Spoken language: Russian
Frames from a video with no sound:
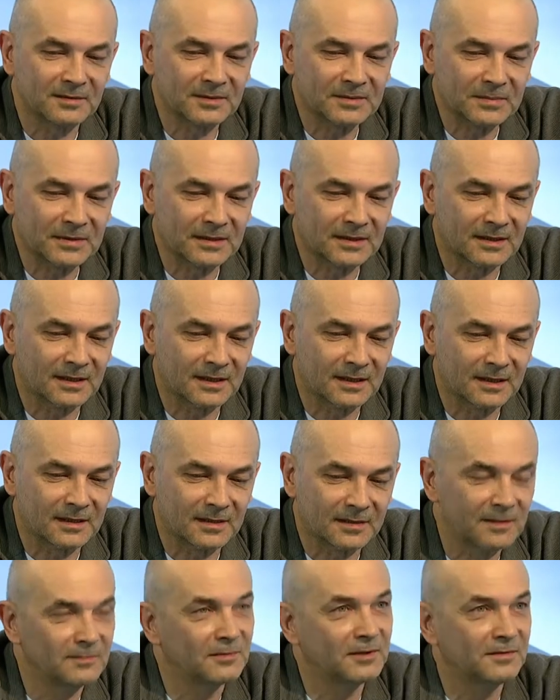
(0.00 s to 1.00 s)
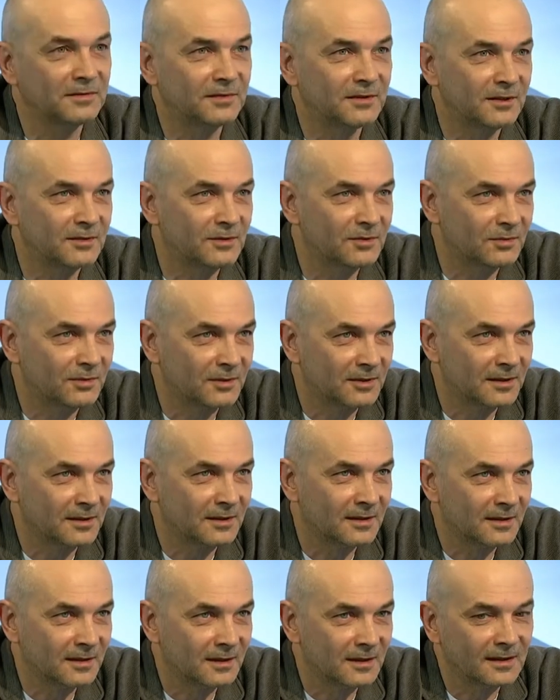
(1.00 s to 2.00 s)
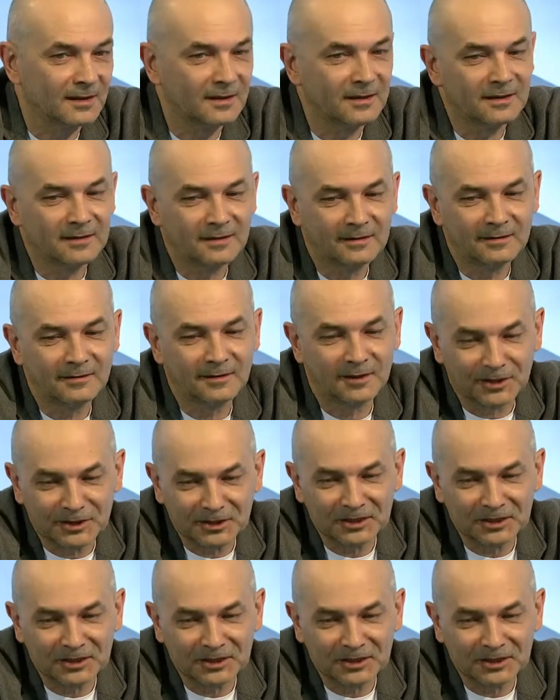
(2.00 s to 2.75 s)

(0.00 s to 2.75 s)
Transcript: спектакль Роман Феодори, угу. наш